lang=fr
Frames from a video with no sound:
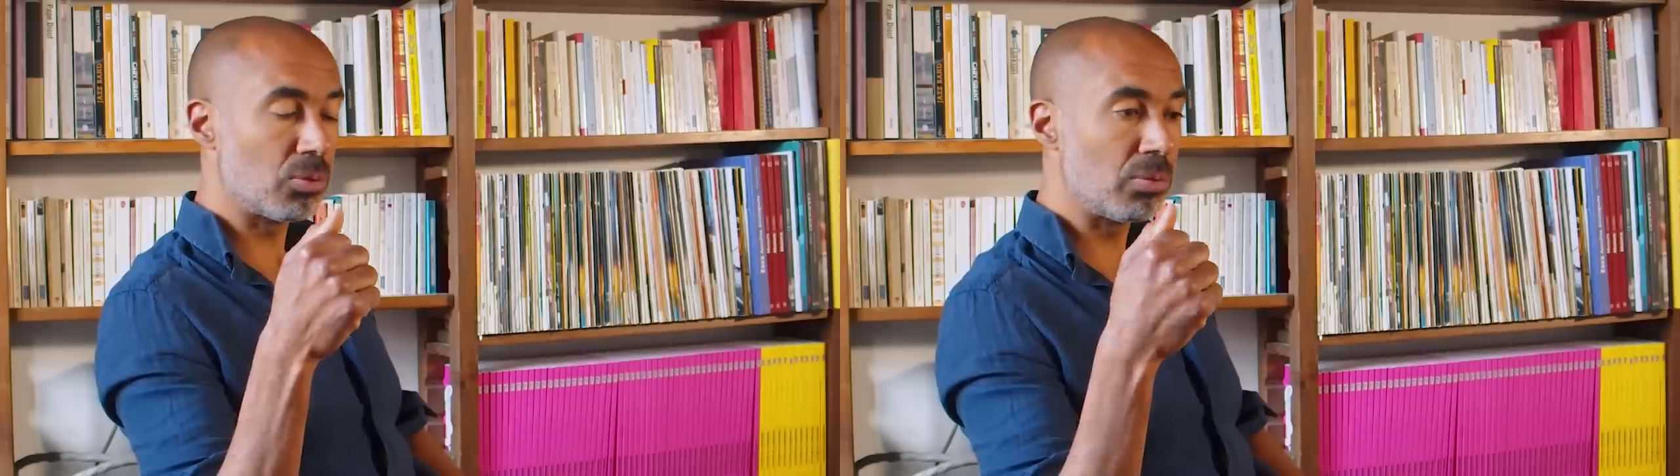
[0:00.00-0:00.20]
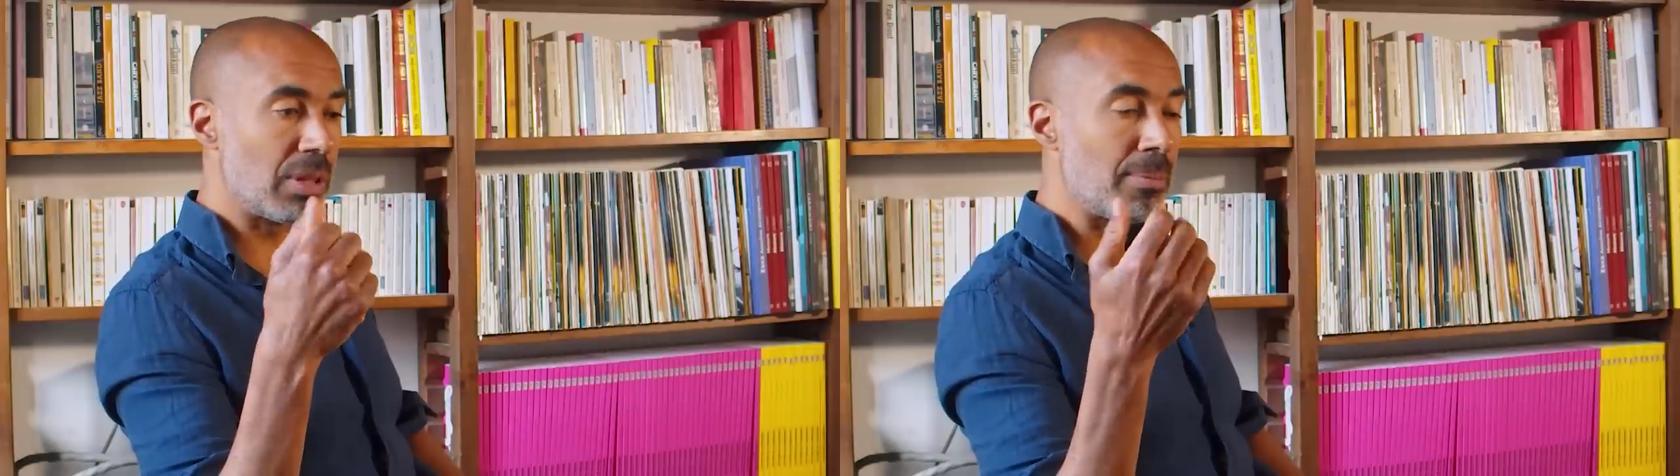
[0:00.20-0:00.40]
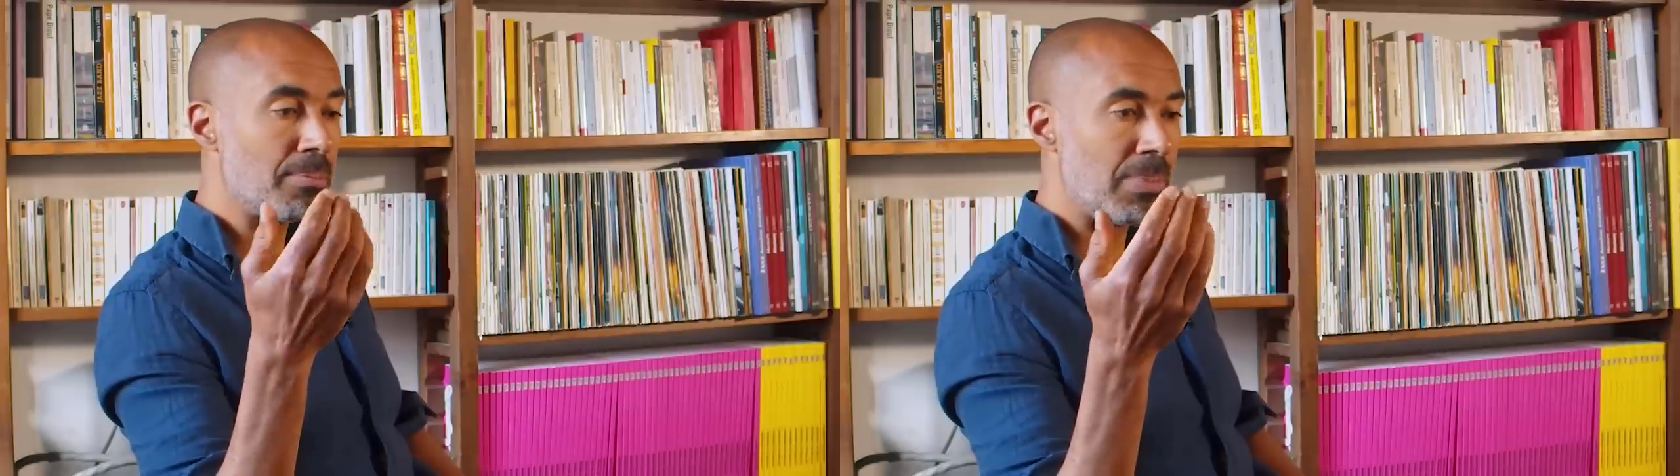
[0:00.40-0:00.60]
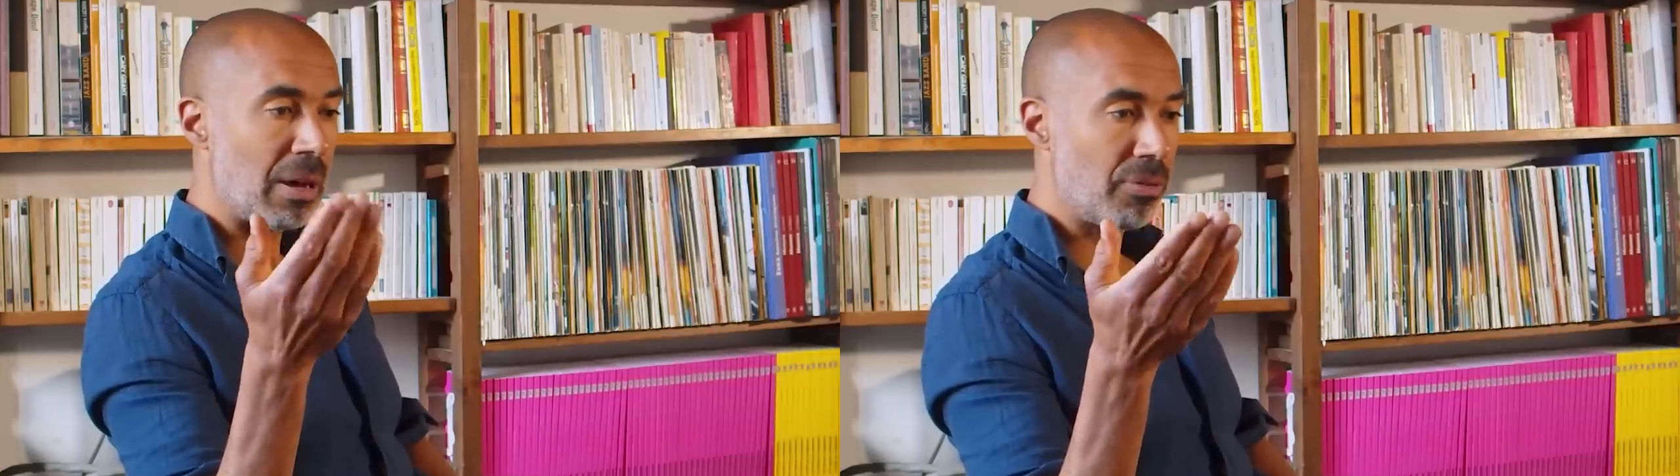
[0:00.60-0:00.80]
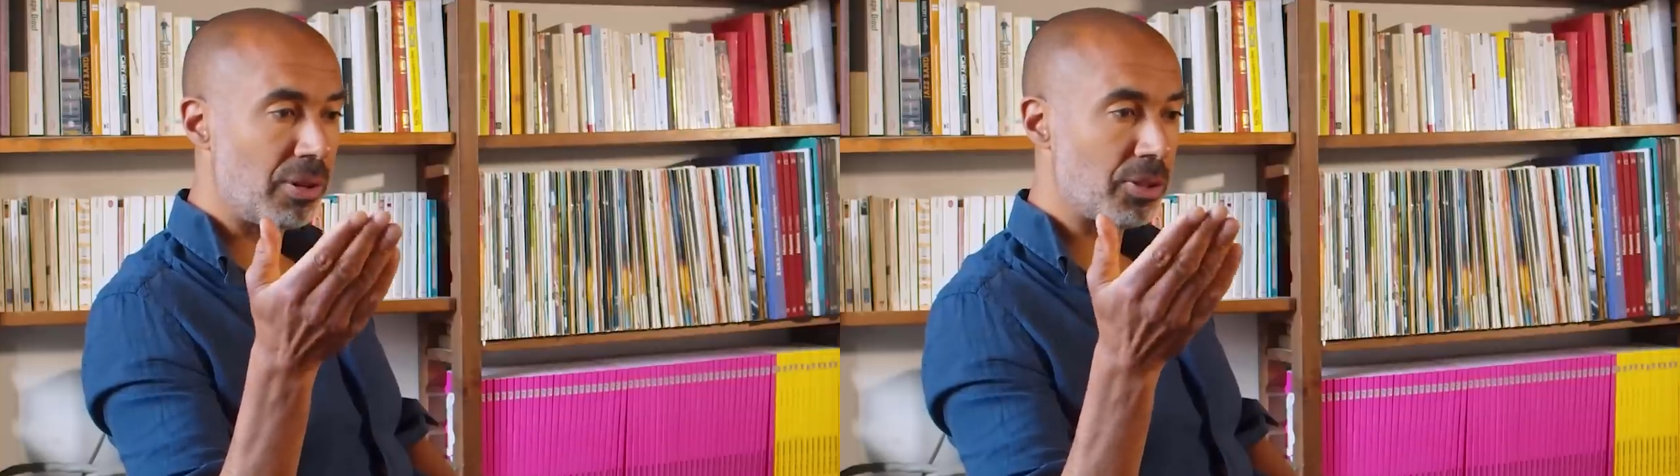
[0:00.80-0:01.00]
en tout cas
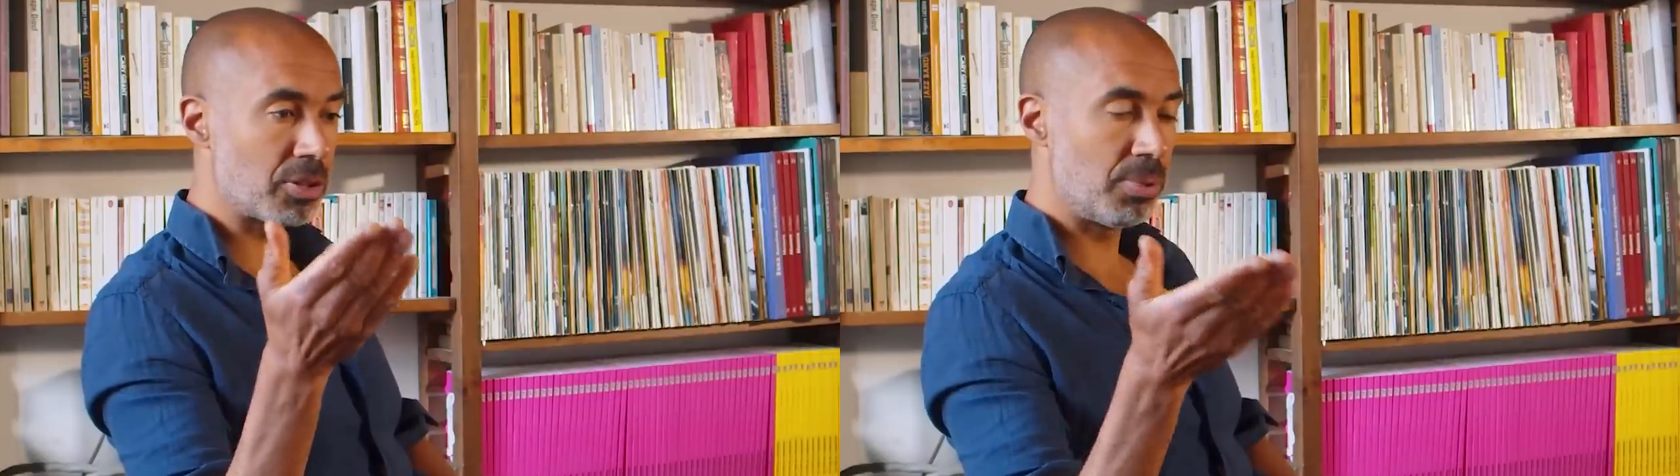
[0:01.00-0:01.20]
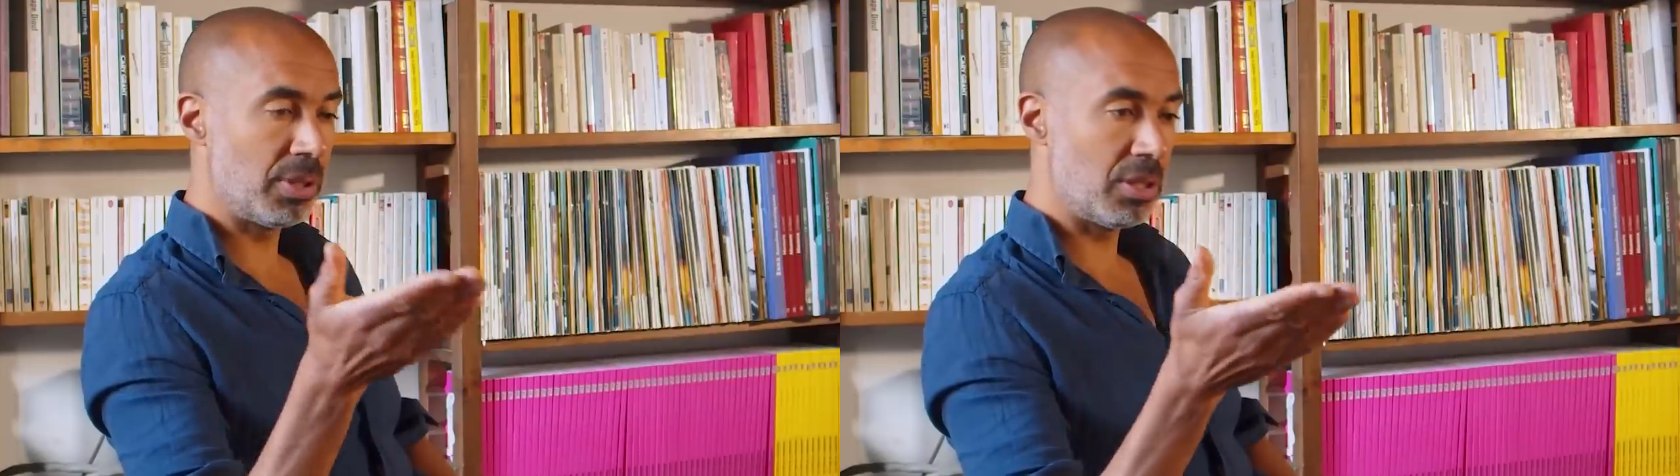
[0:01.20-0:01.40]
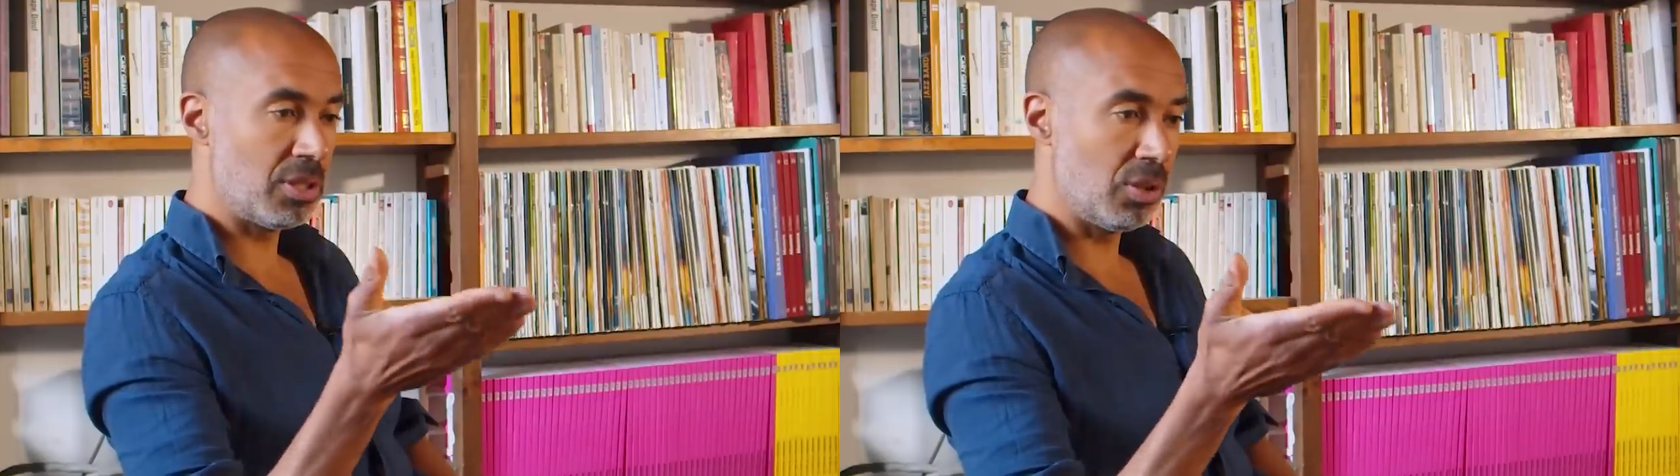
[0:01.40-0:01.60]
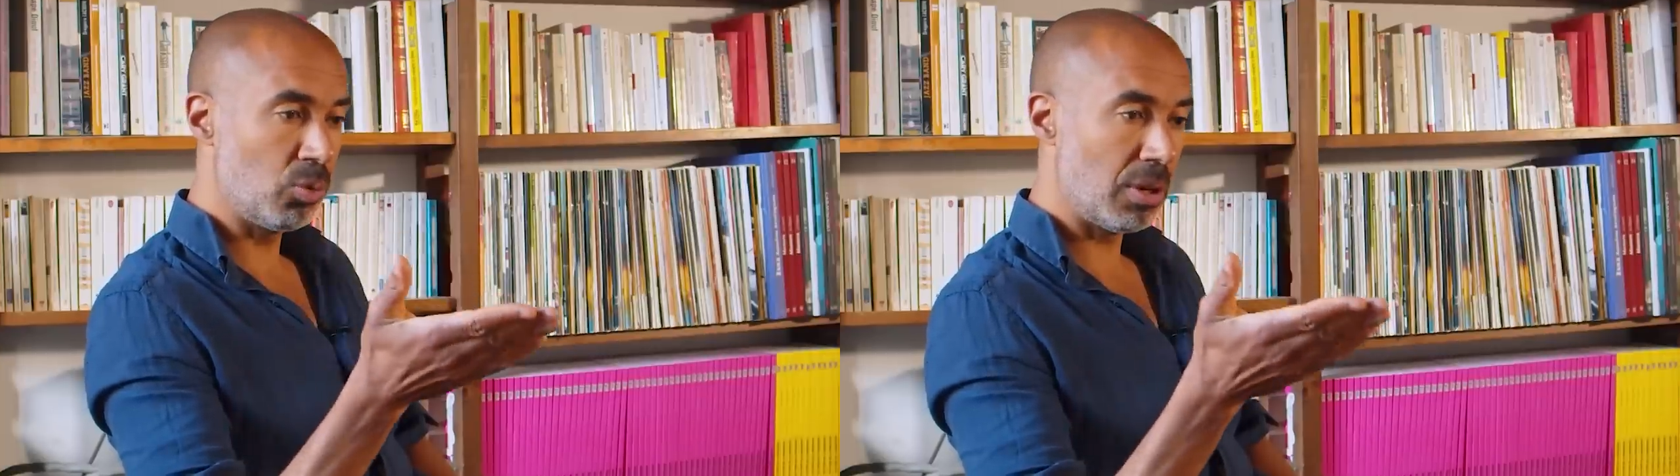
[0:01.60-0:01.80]
pas en France. Peut-être chez